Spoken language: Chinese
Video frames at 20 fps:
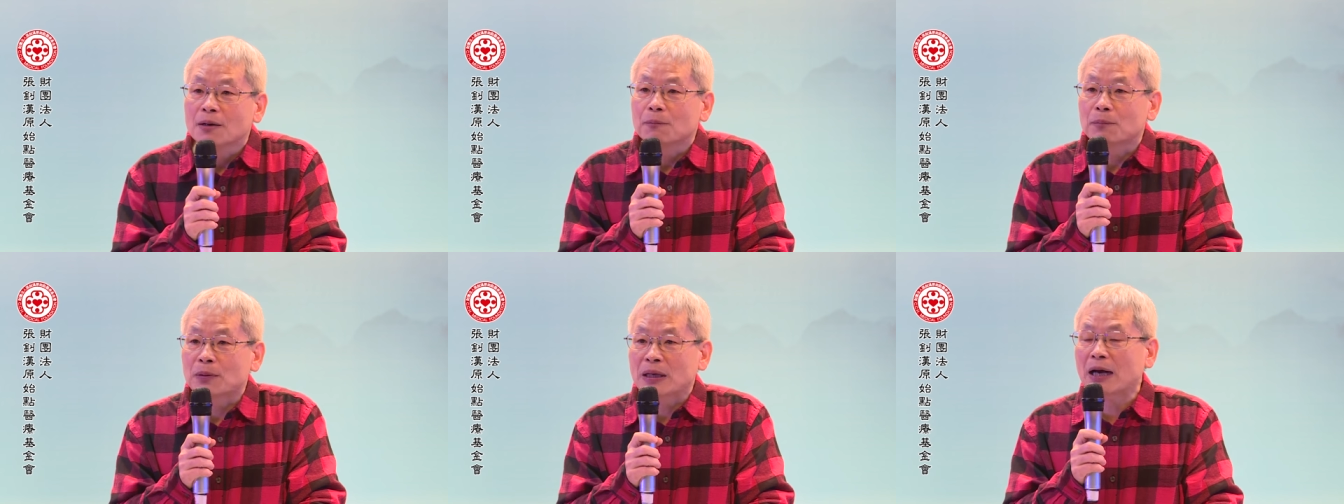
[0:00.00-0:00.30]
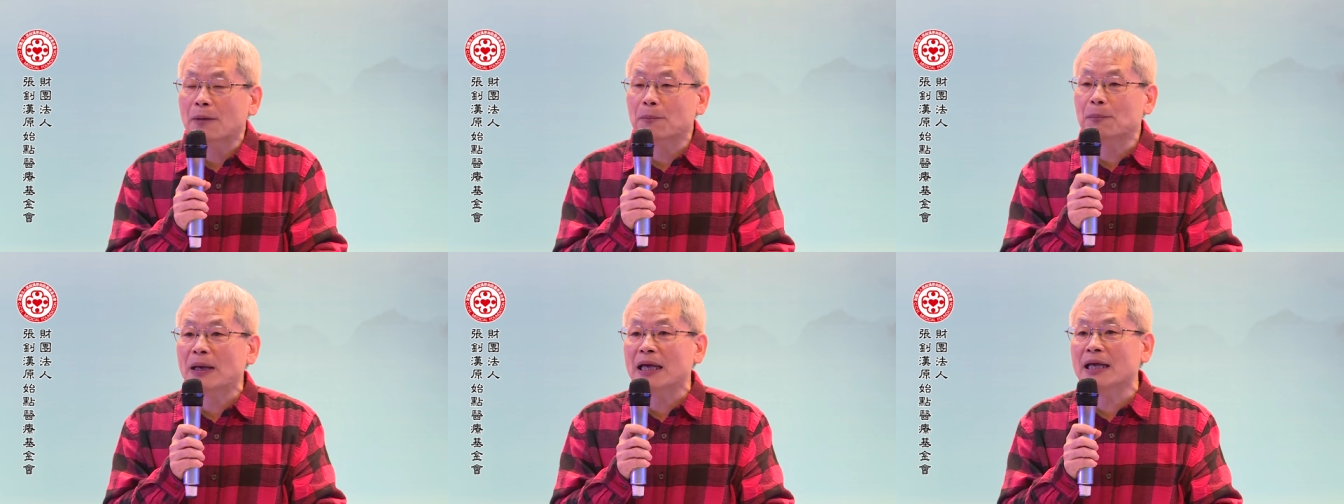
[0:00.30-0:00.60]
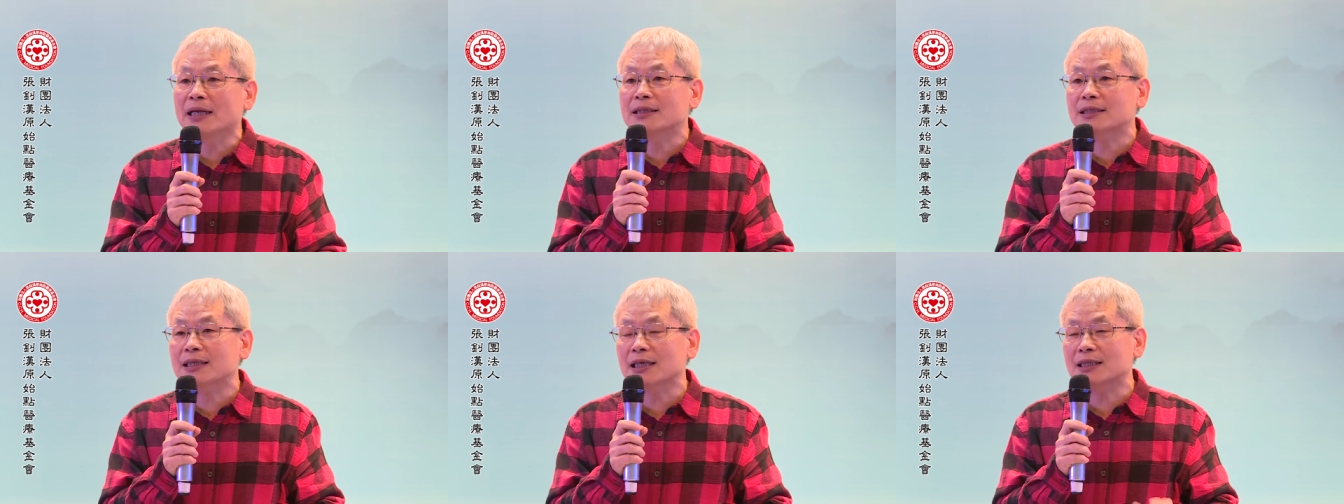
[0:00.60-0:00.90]
不要
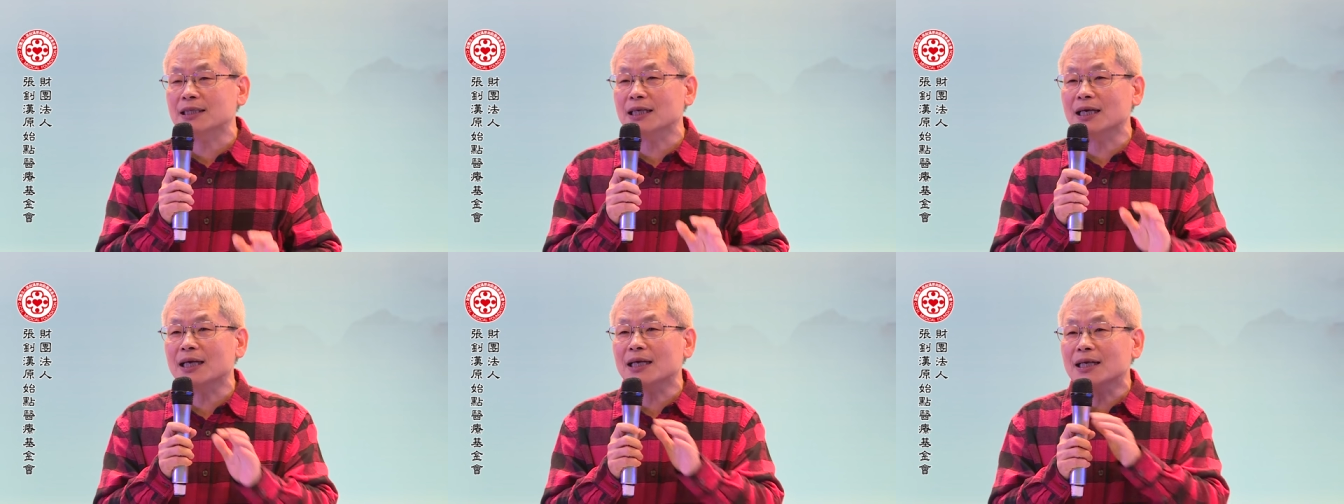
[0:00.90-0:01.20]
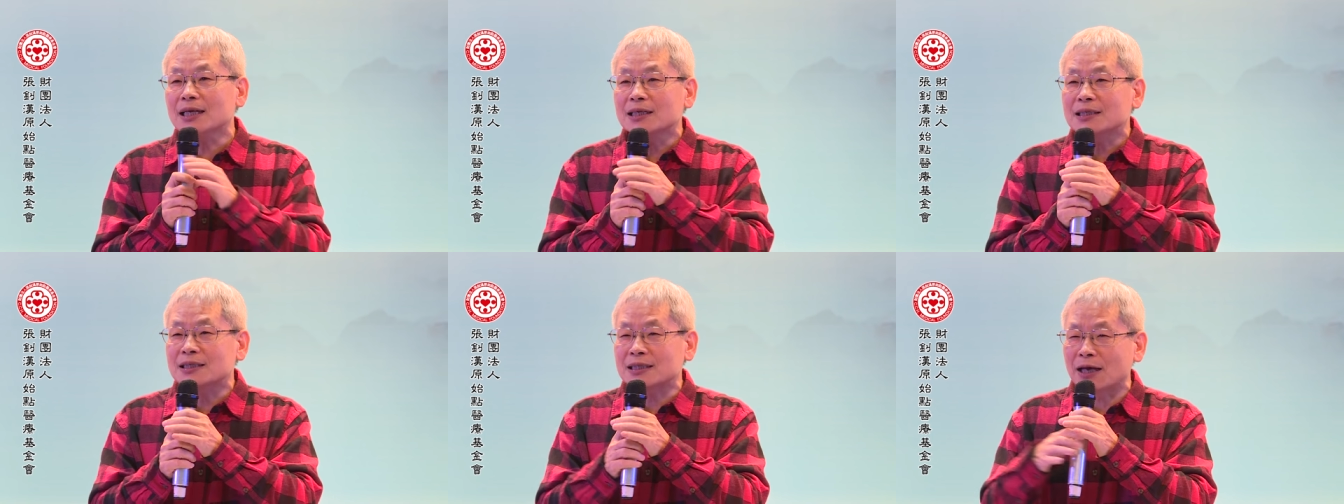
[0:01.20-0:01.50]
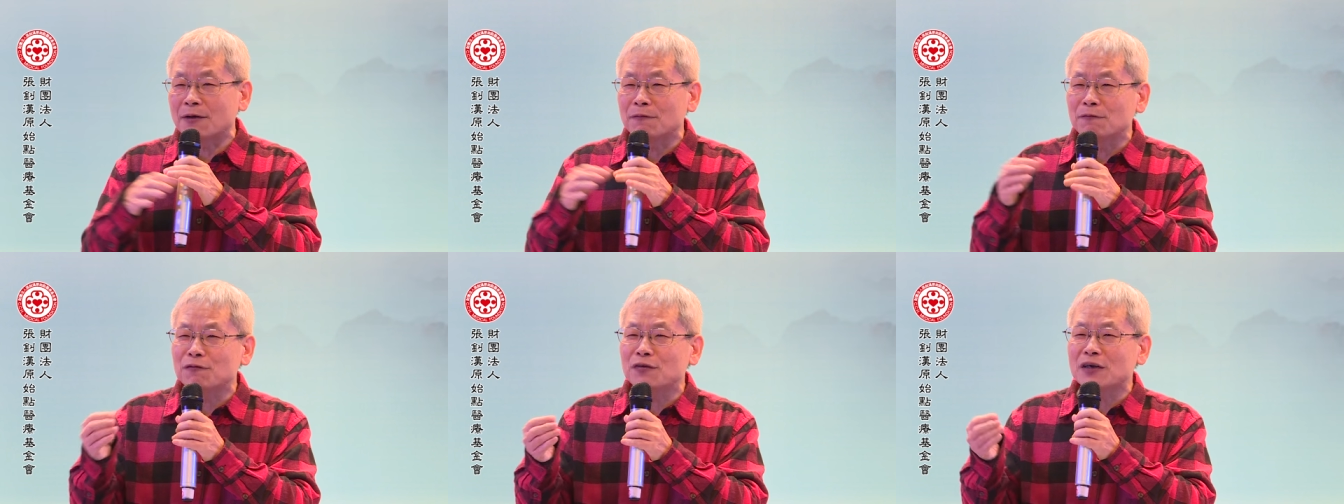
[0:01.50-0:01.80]
被这些
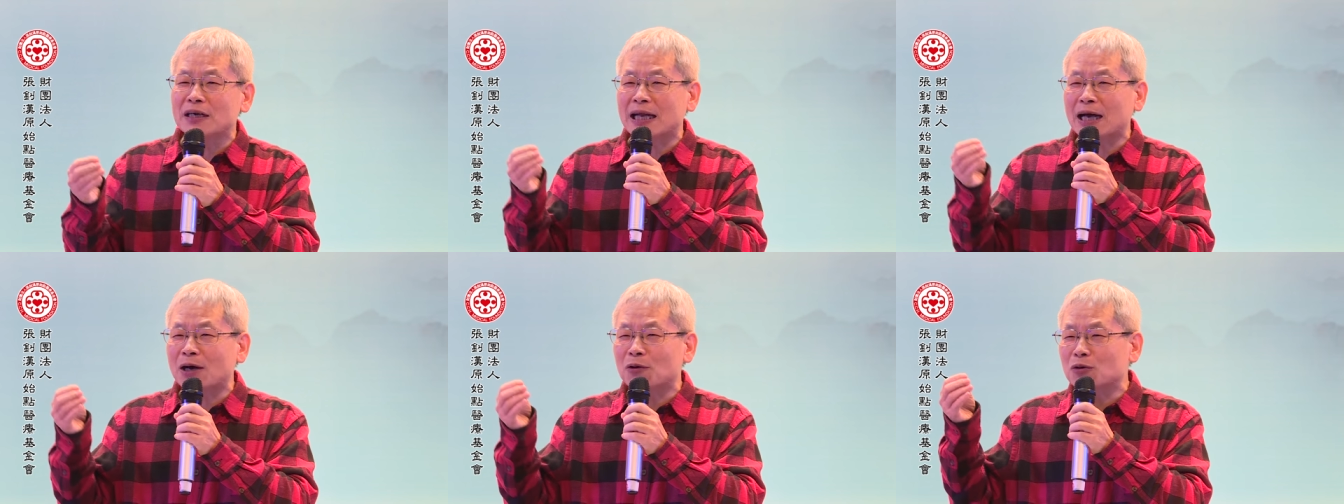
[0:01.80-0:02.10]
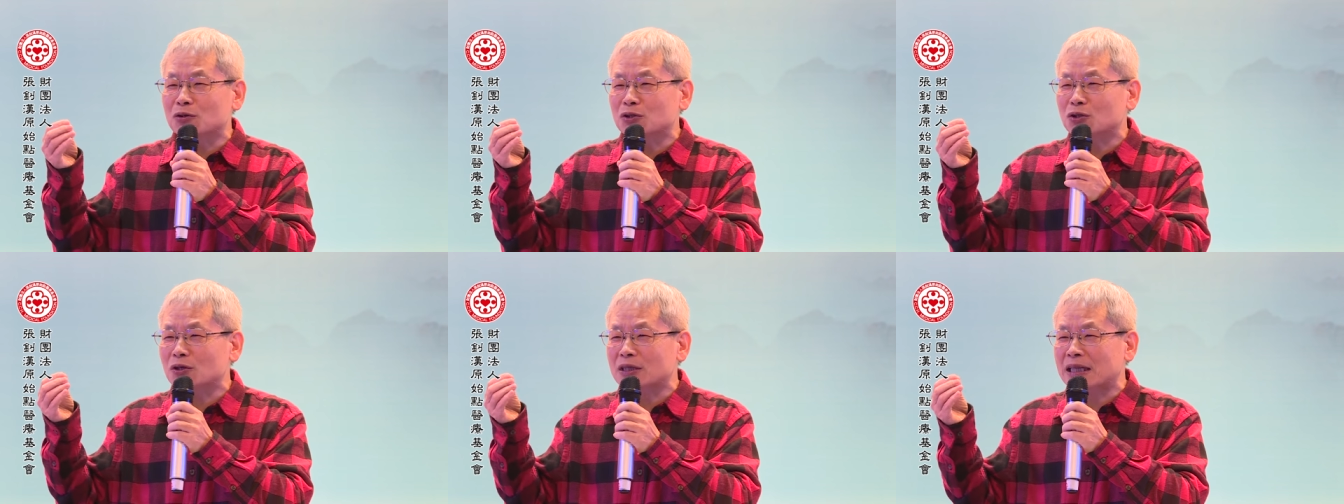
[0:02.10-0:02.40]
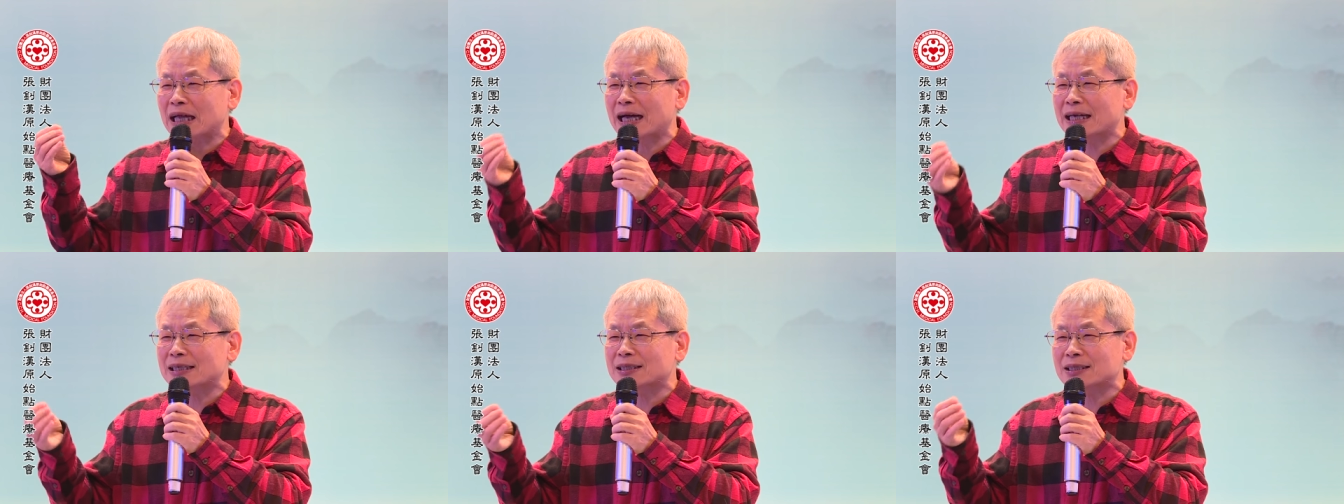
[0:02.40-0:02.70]
成分啊，或者说
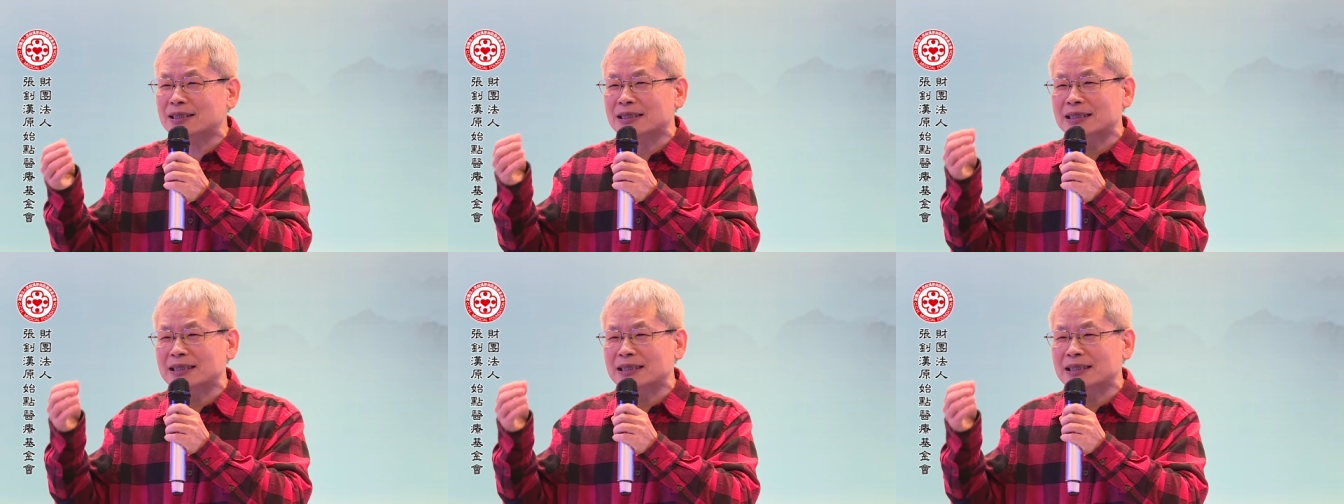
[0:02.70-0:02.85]
它